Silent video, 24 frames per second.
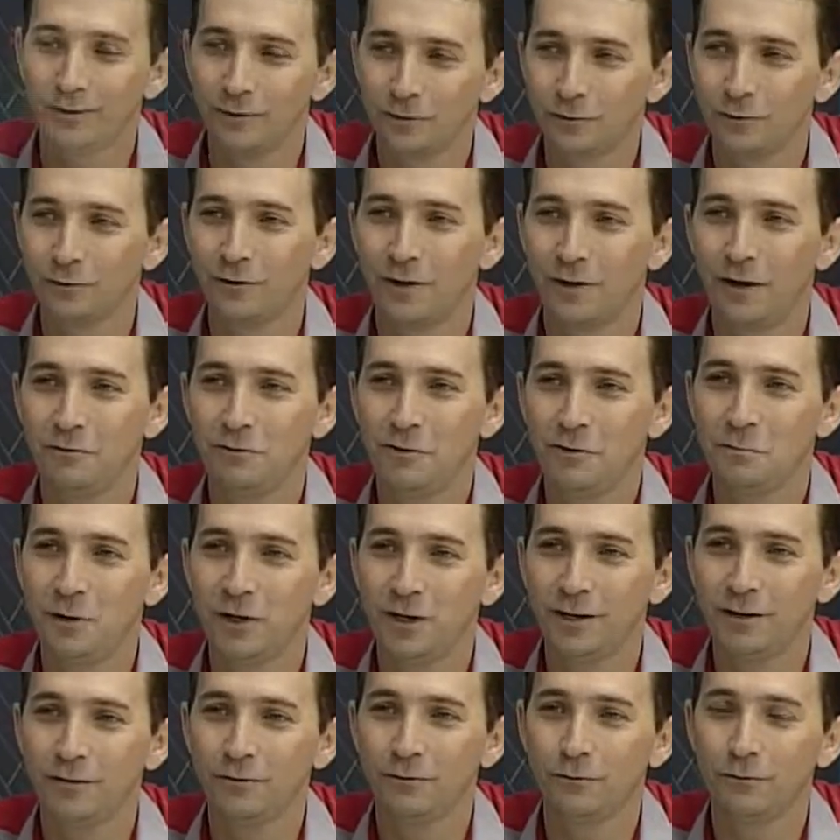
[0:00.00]
Isso, estudava de
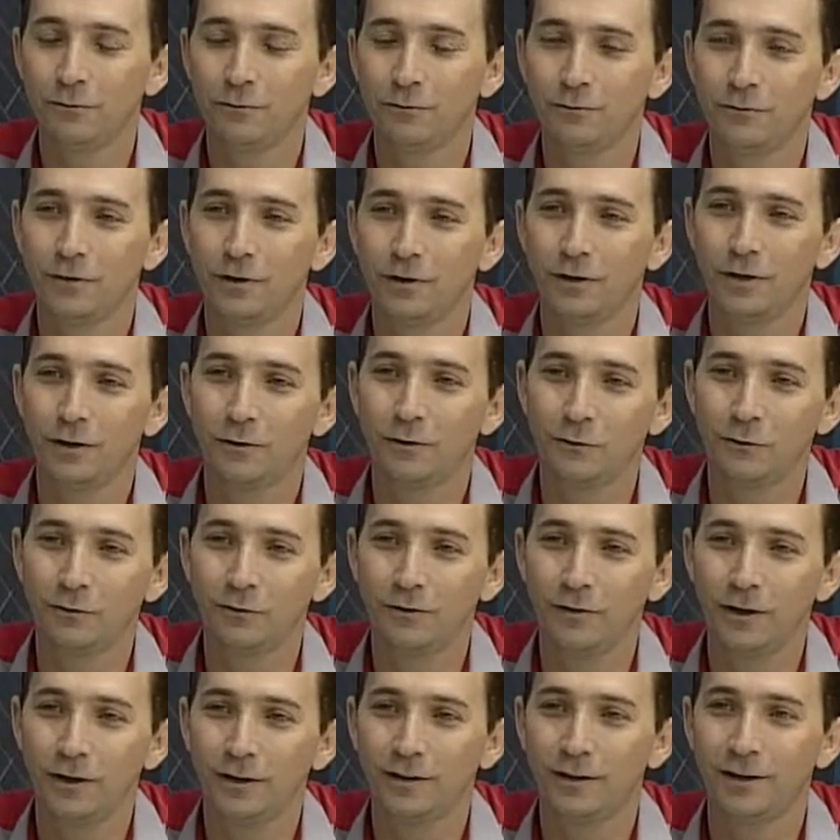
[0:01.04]
manhã no Santa
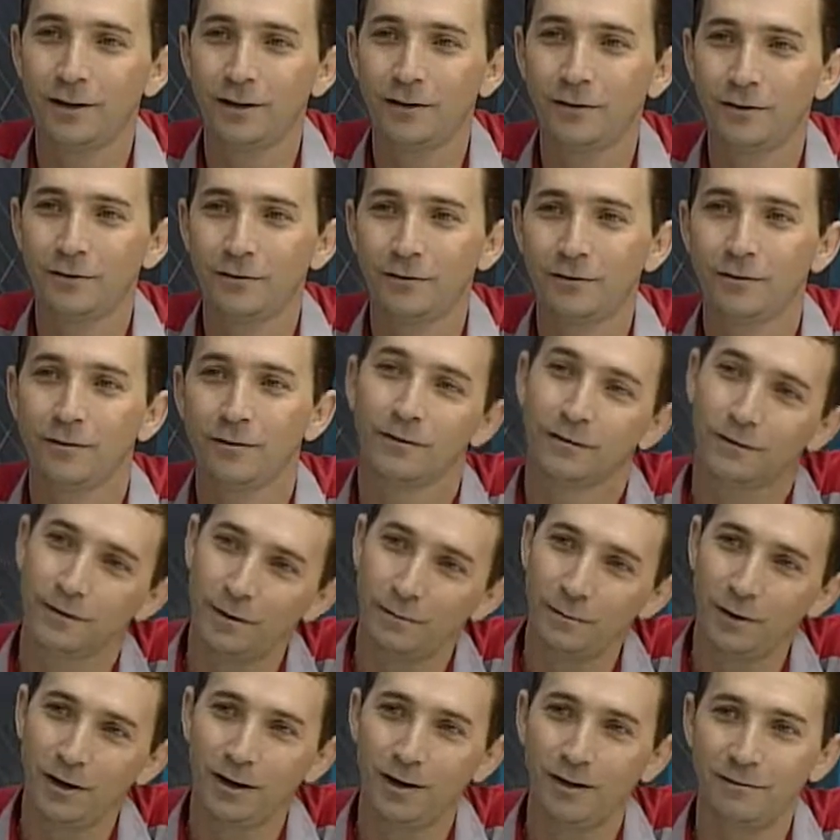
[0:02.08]
Cruz e à tarde
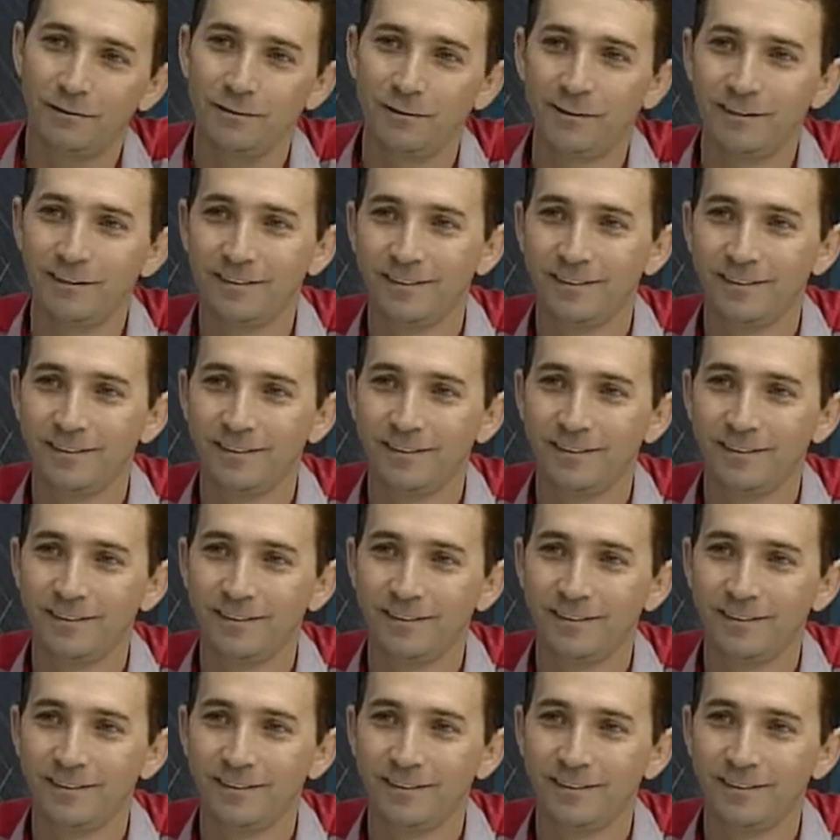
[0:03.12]
trabalhava.